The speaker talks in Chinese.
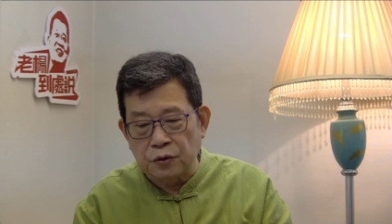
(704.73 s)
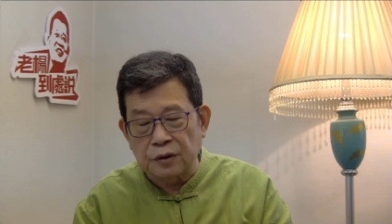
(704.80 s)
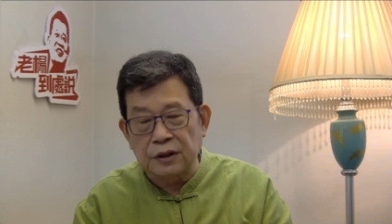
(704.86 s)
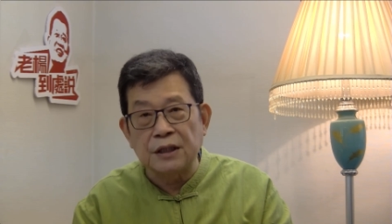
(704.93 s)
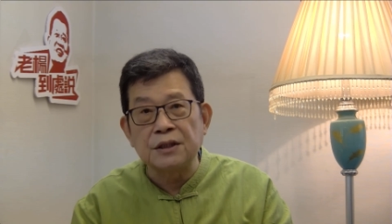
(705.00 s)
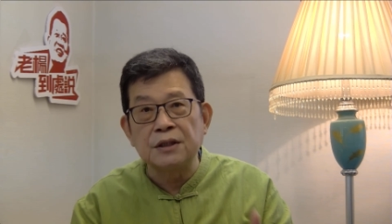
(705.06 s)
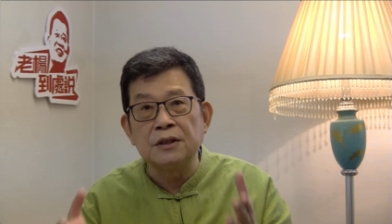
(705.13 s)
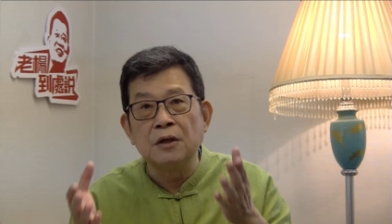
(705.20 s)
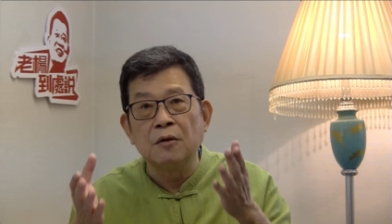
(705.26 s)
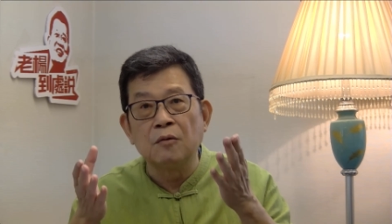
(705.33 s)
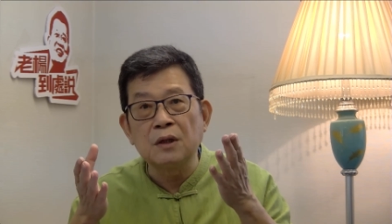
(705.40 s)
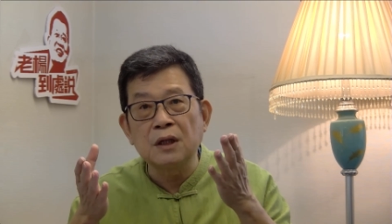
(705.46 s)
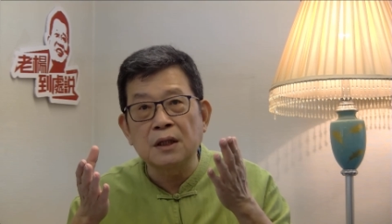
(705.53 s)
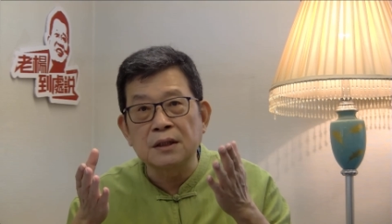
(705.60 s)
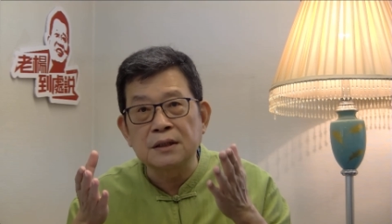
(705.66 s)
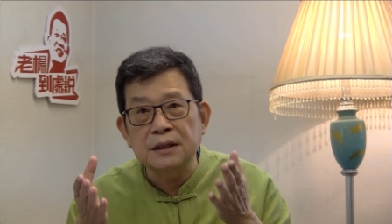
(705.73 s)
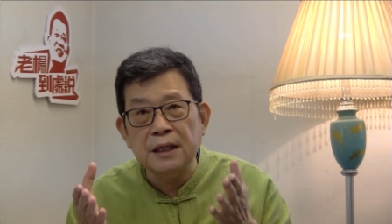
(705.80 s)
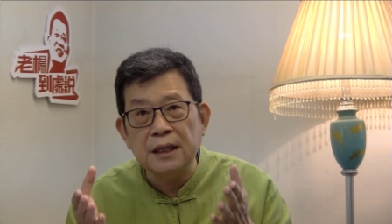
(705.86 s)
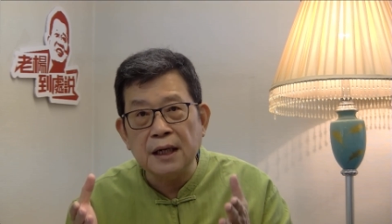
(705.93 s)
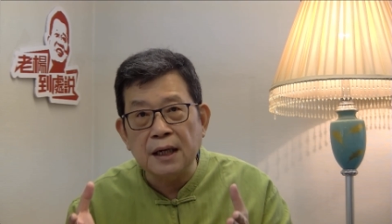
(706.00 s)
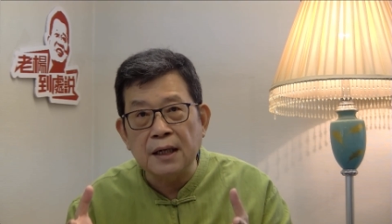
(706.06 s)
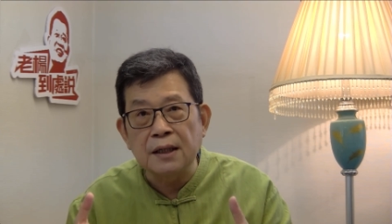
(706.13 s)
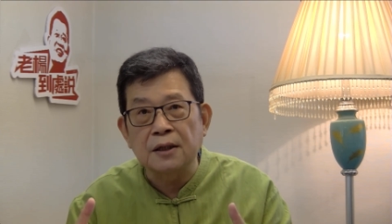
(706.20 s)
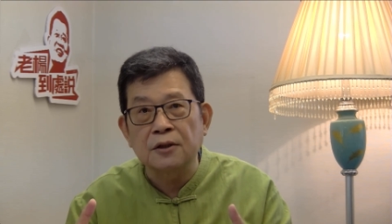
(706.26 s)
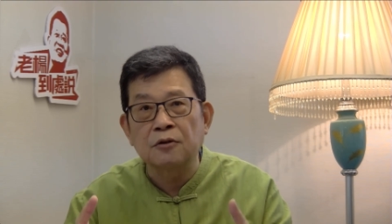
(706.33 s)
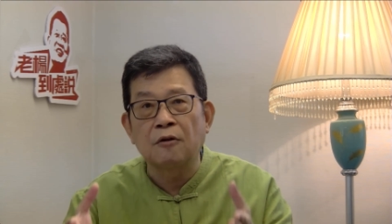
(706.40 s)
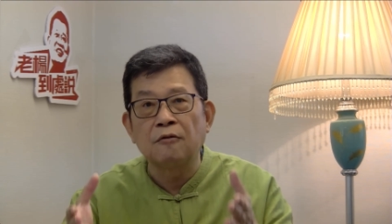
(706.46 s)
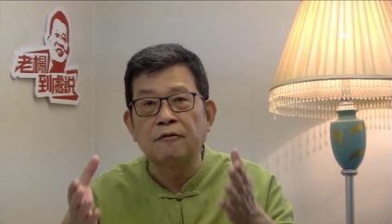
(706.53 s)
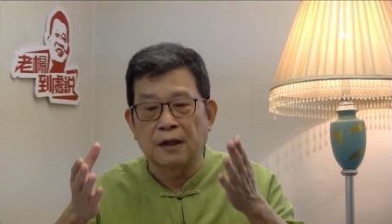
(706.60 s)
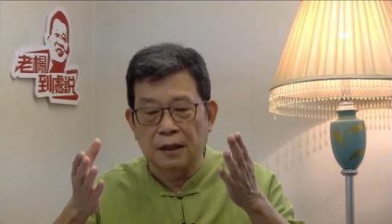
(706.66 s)
但是有一个这样一个
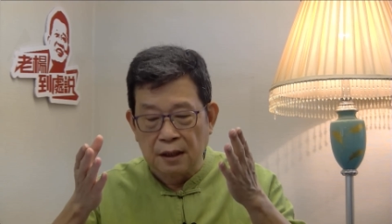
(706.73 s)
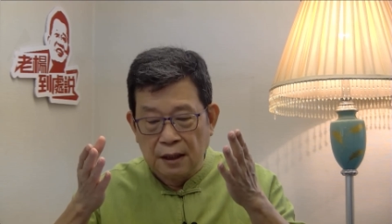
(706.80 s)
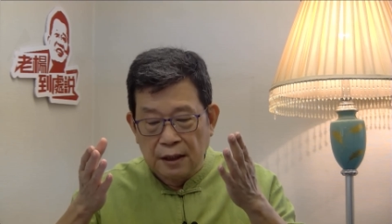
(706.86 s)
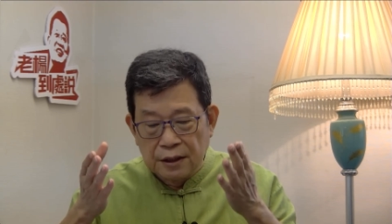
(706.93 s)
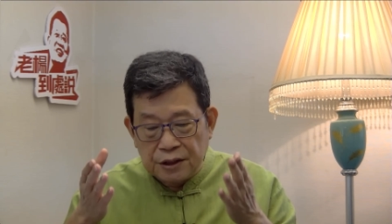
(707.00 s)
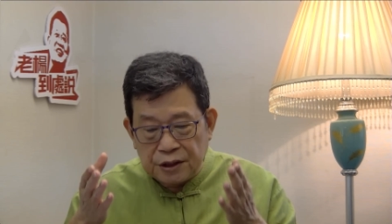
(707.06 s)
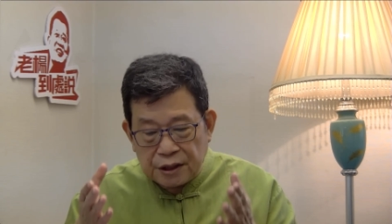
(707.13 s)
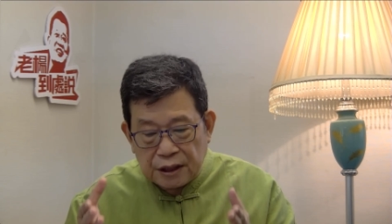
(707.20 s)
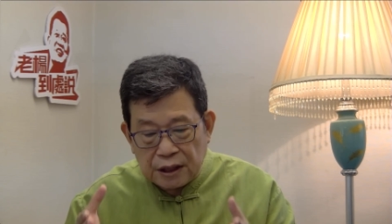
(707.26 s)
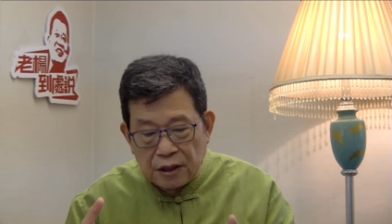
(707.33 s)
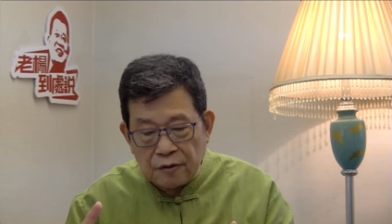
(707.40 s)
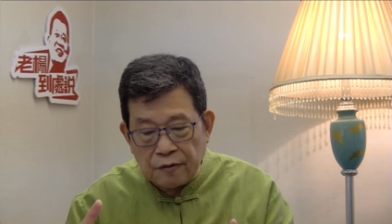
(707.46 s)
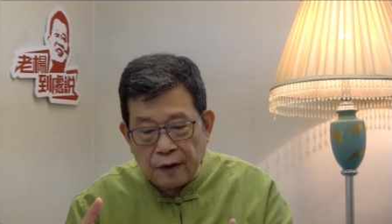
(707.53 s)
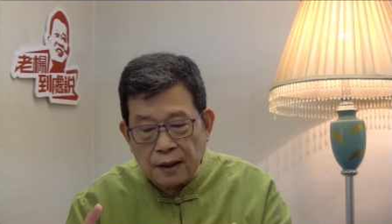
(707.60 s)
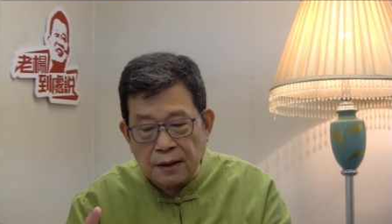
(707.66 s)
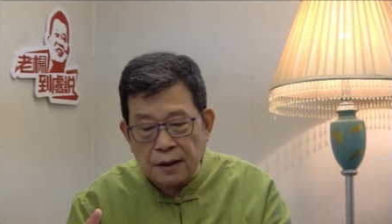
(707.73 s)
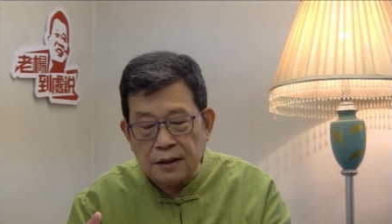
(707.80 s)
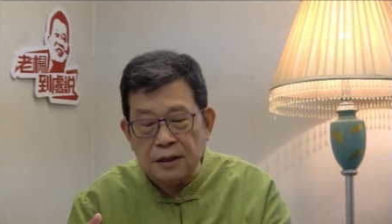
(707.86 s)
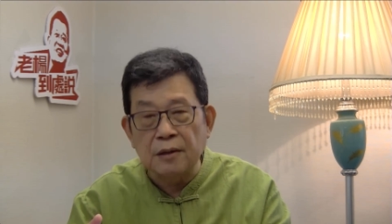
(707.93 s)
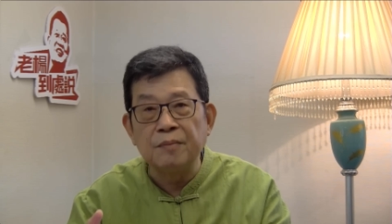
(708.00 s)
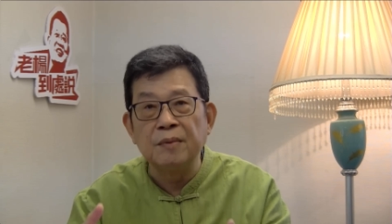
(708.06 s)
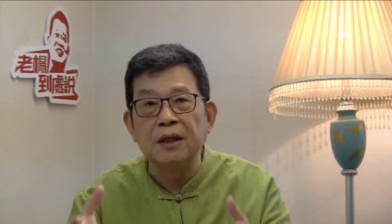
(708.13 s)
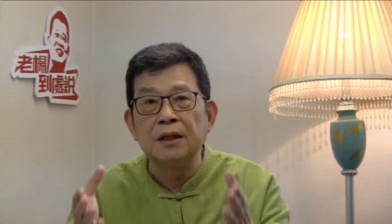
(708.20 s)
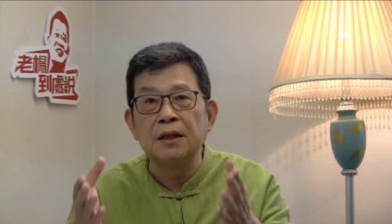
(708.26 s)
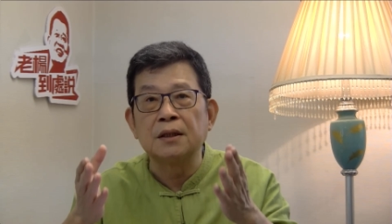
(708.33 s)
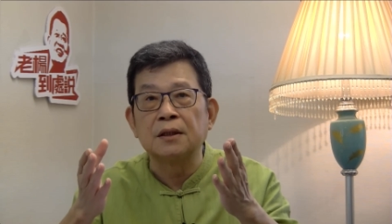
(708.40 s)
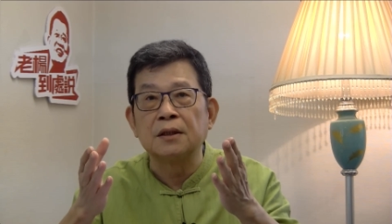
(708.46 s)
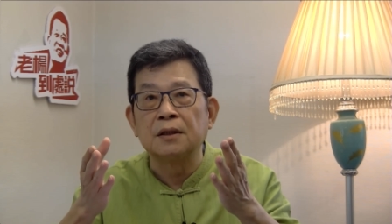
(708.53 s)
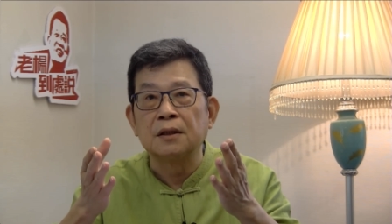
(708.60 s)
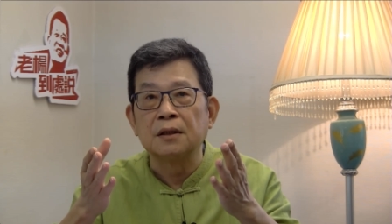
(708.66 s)
通往西方的这么一
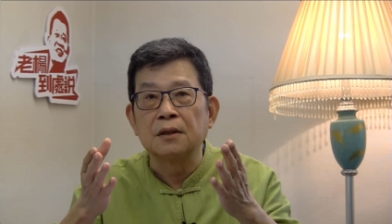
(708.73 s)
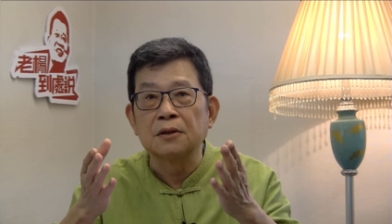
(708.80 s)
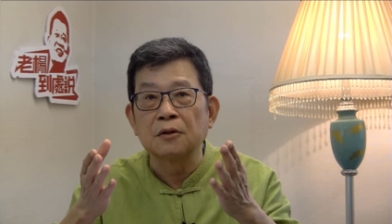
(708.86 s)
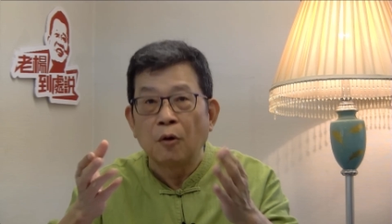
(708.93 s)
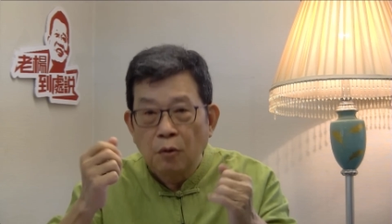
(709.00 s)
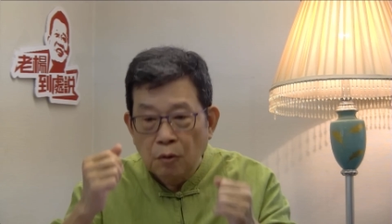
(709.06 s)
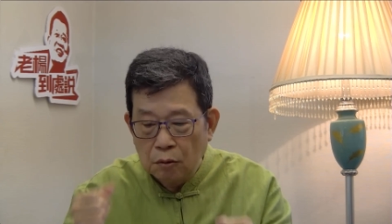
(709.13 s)
个通路，